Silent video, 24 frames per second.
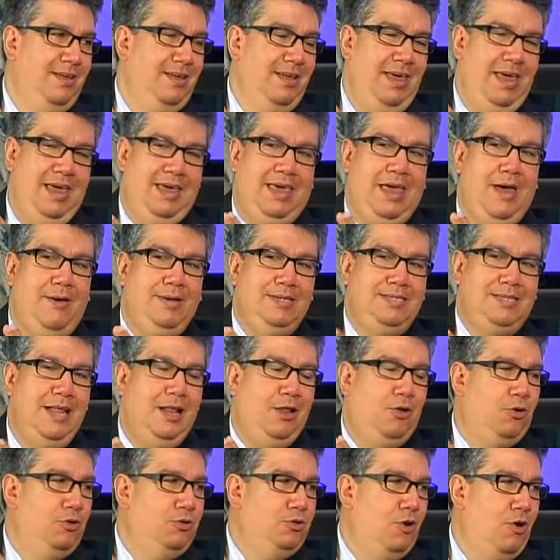Es que a veces
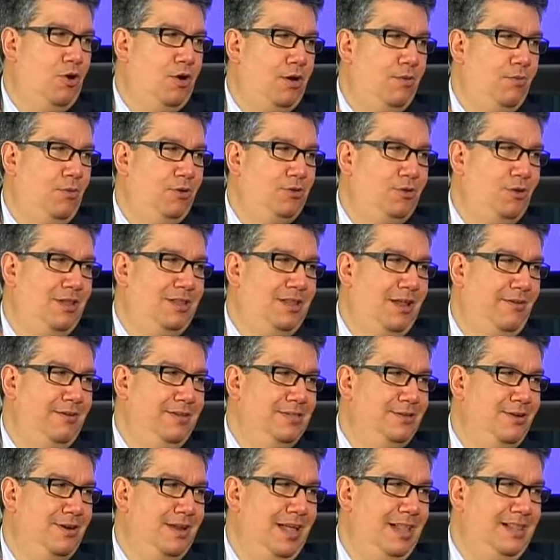el control remoto del
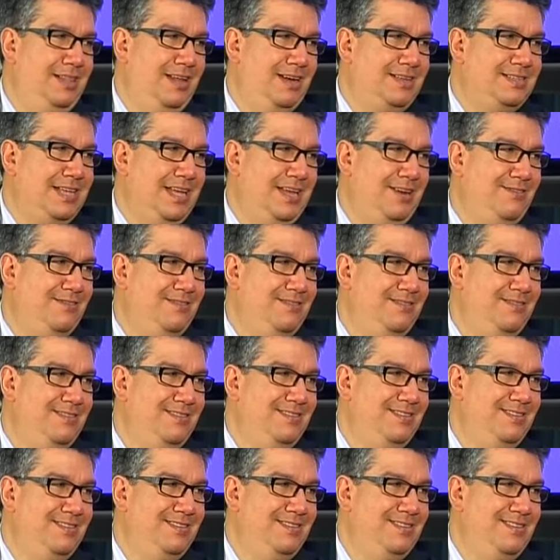televisor es el tercero.
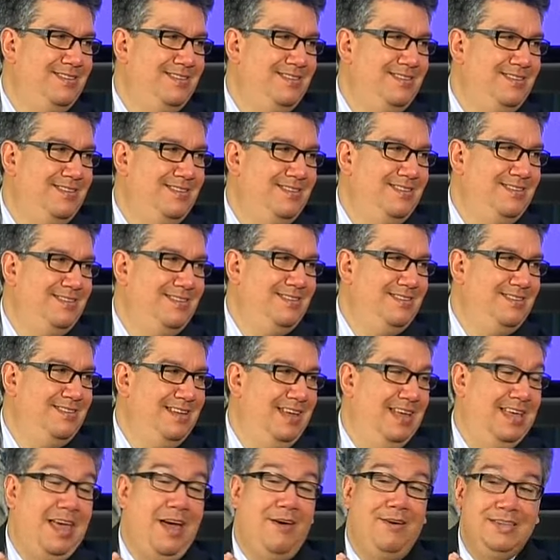
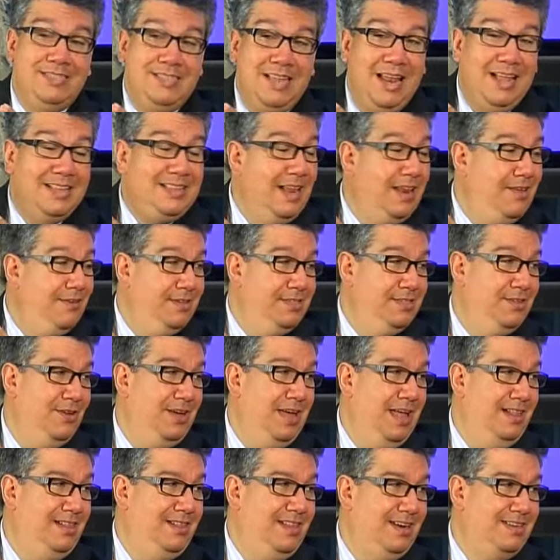Es que a veces la
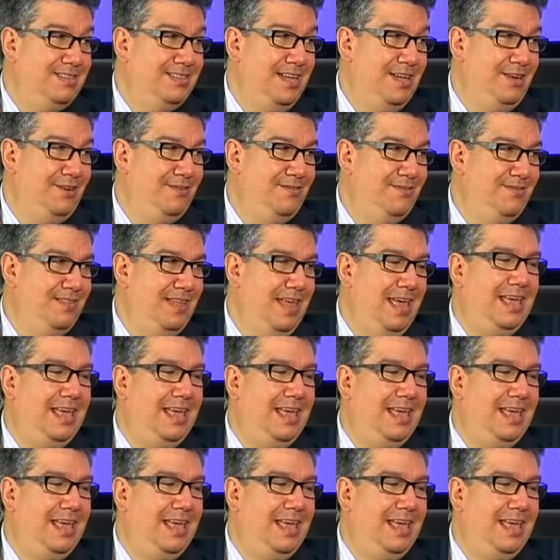televisión es el tercero.